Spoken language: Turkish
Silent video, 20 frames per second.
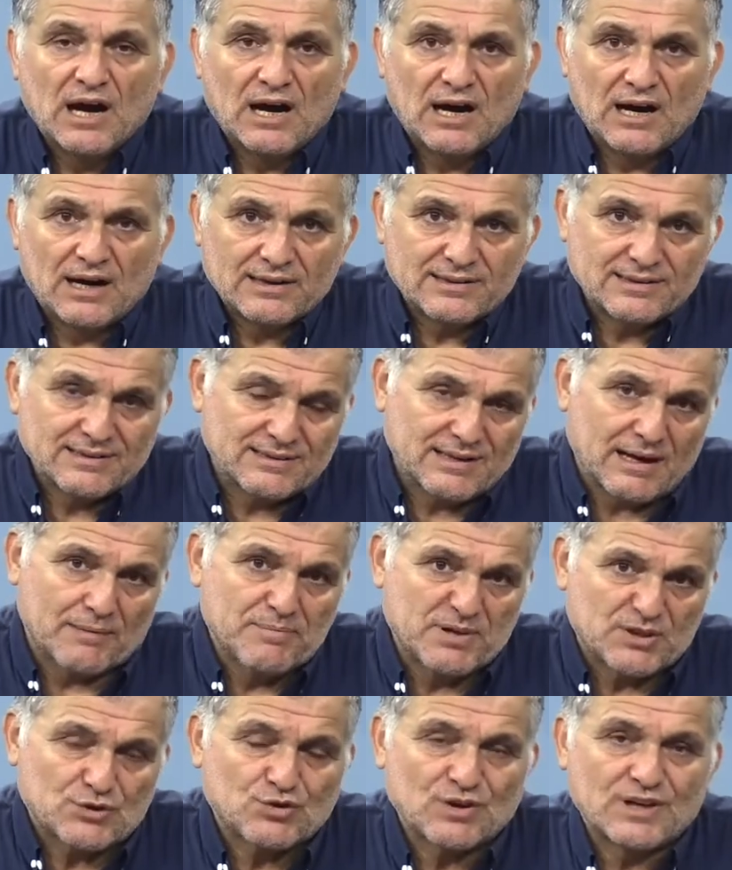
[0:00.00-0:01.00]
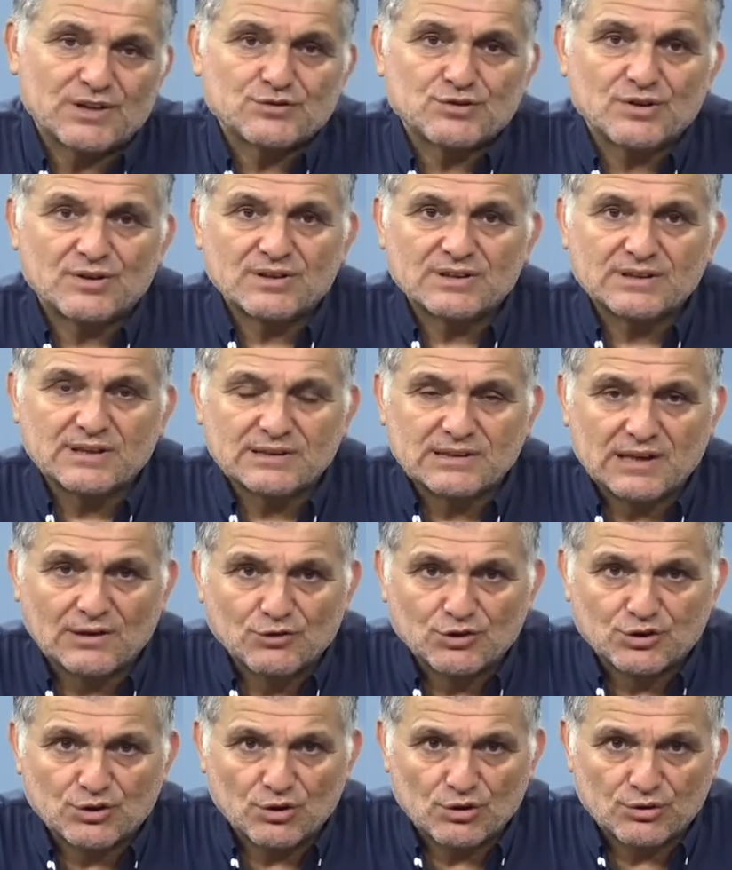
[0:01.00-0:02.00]
Ardından bir süre sonra da
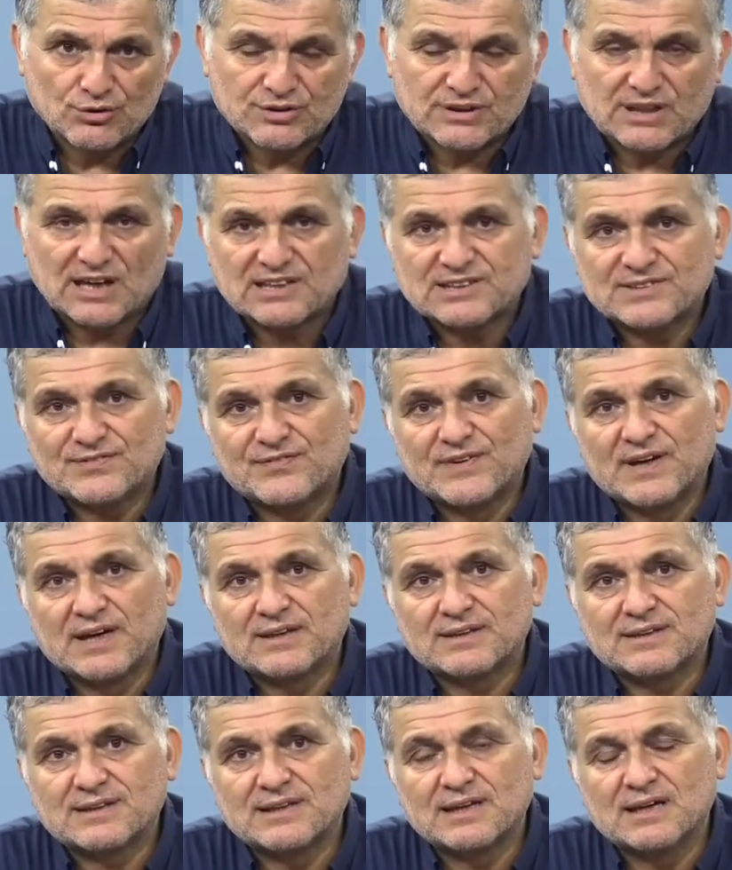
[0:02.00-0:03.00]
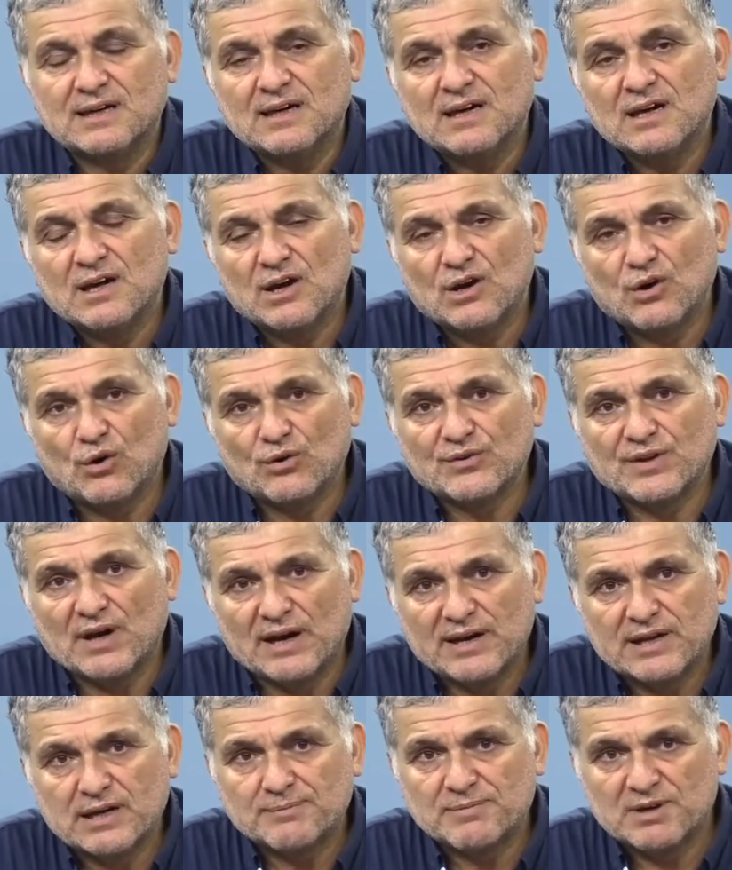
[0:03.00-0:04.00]
Davutoğlu'nu tasfiye etti. O da
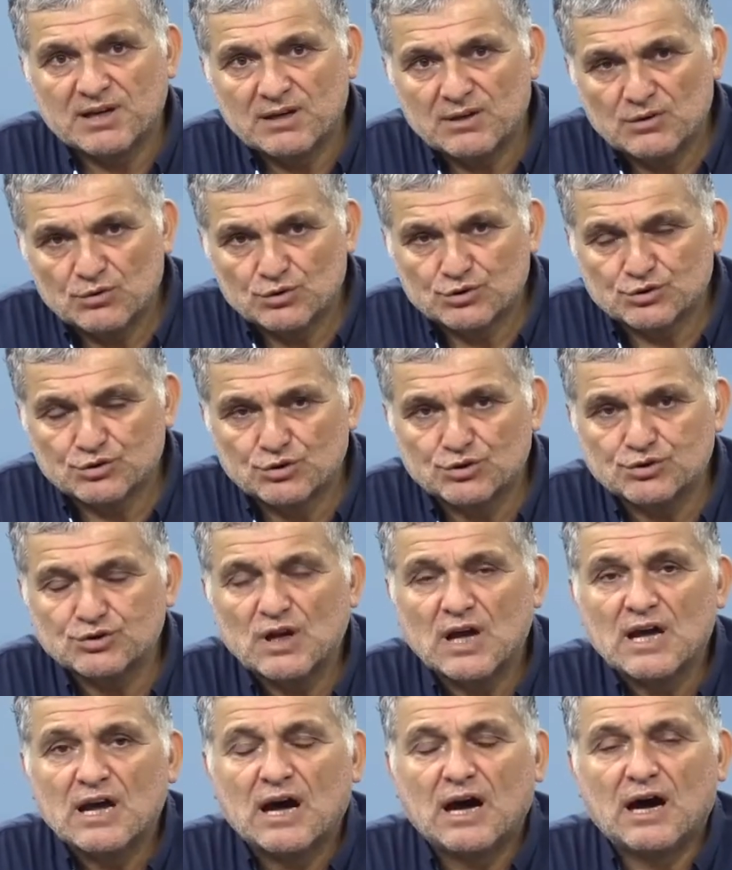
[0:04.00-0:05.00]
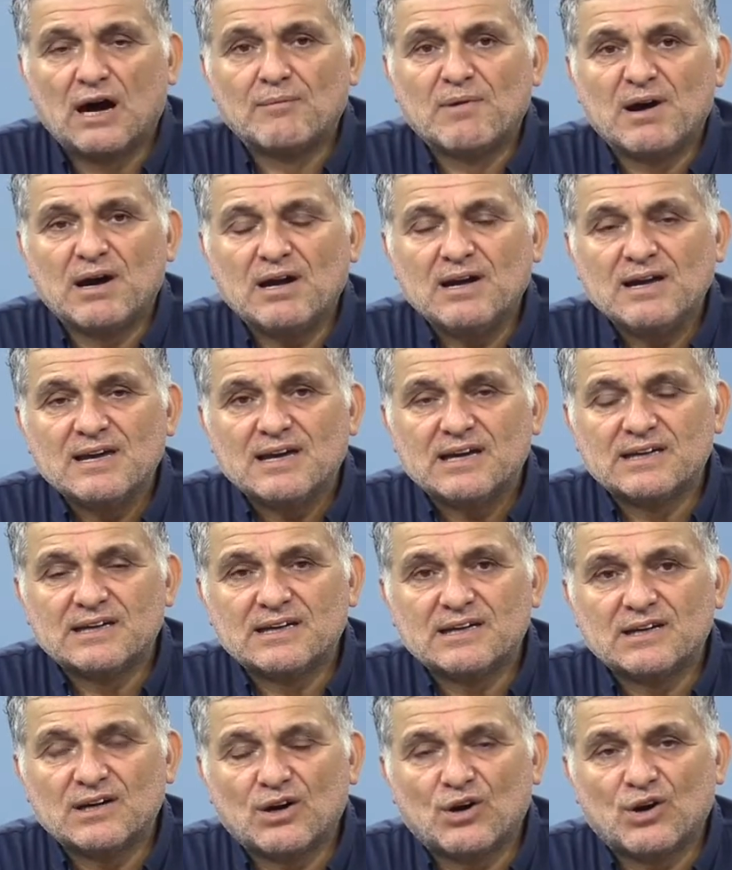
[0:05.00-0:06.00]
ayrı bir husus. Ama
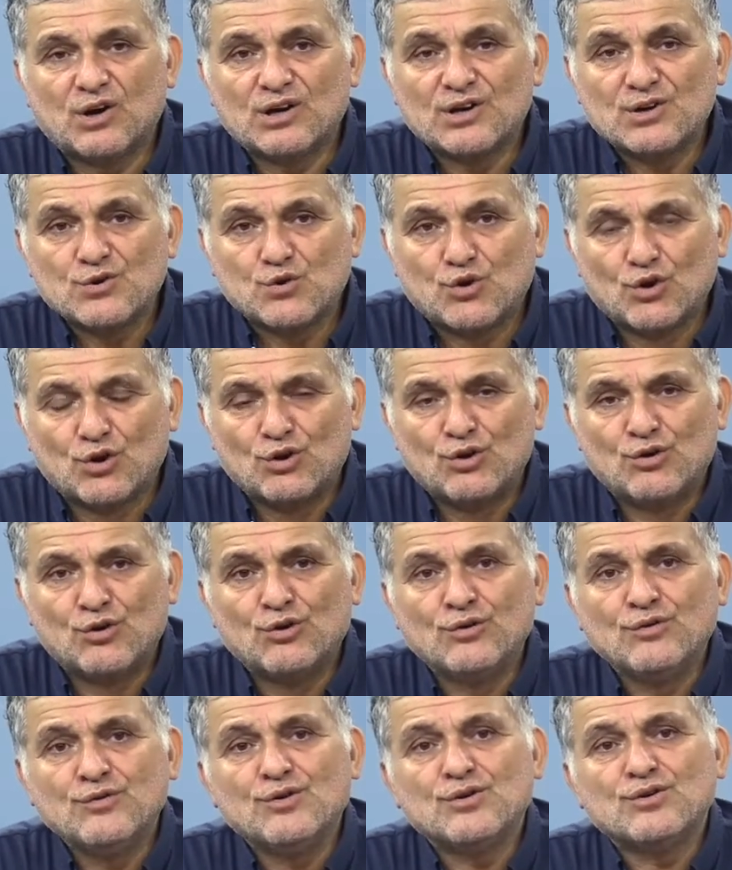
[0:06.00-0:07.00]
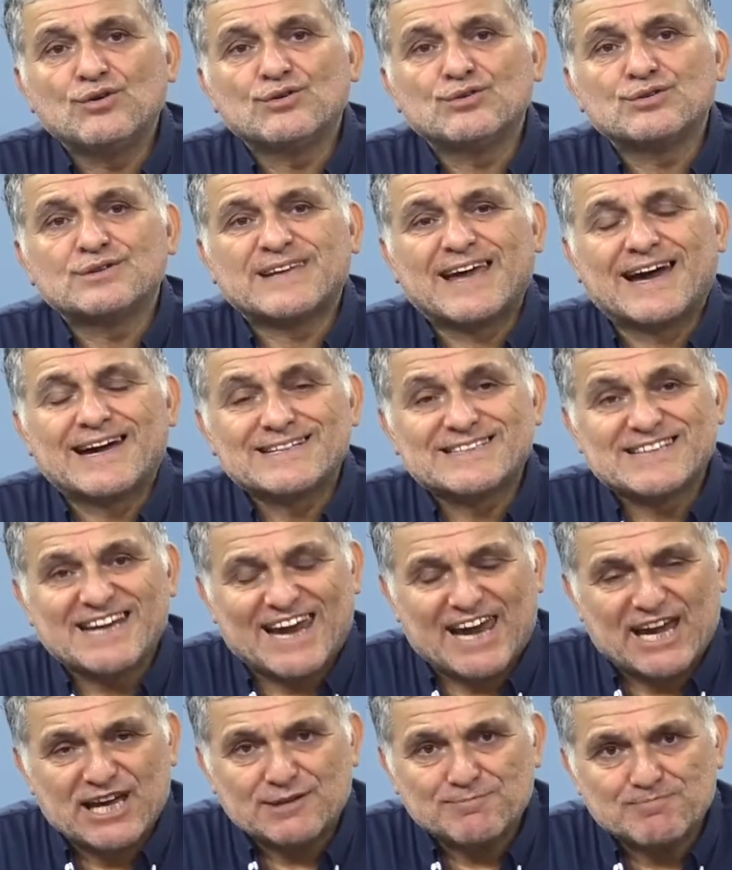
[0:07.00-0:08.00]
e, Gül'ün
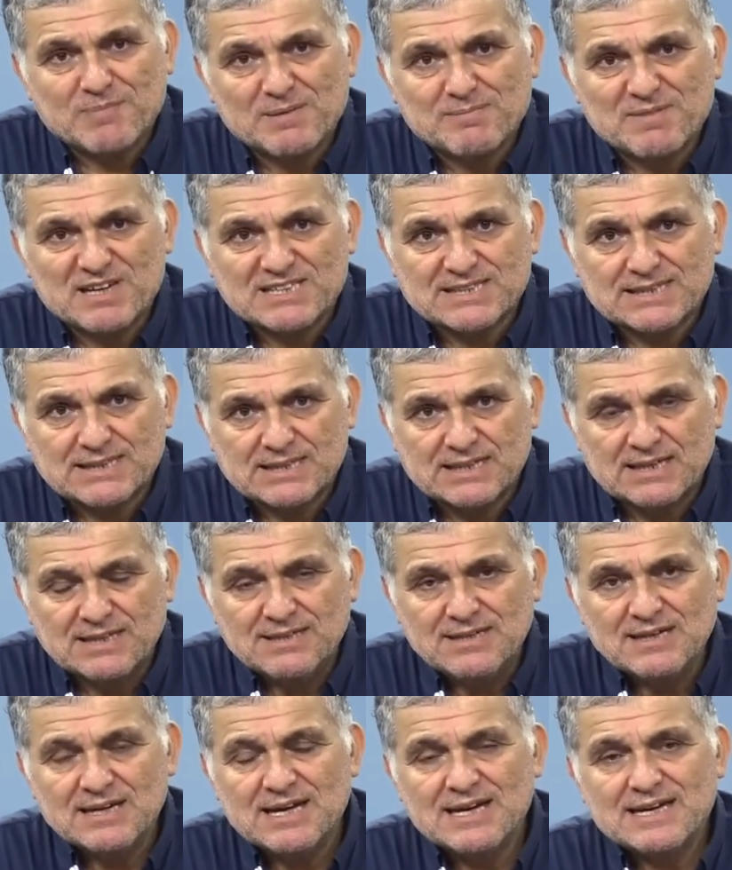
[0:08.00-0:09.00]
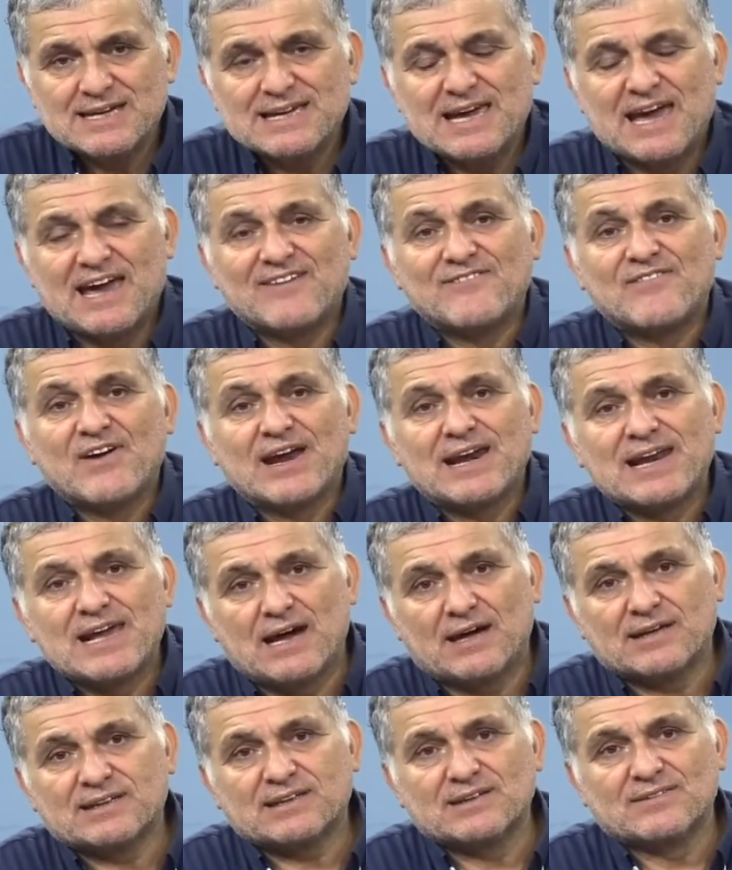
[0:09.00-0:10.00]
tercih etmemesinin
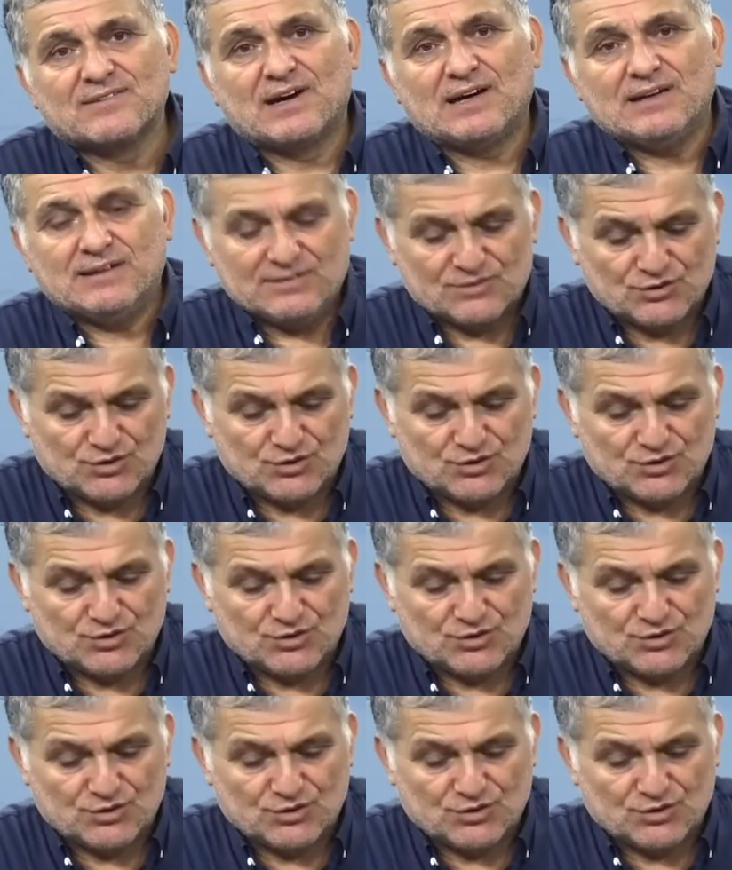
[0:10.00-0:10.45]
evveliyatı var.